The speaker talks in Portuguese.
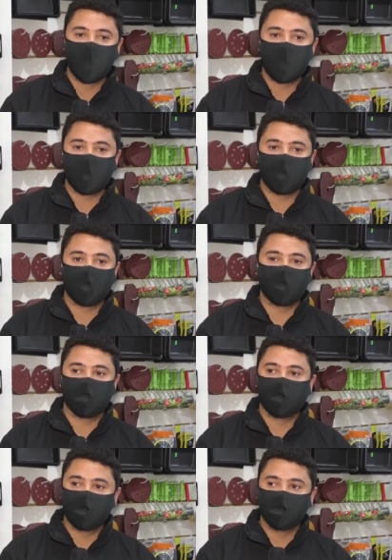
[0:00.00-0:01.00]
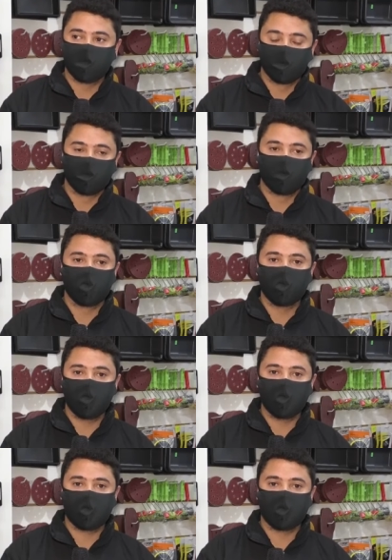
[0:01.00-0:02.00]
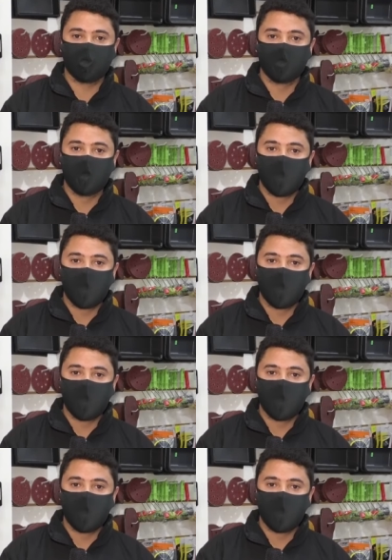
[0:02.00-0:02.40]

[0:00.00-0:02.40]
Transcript: é, na região do Porto Meira, né?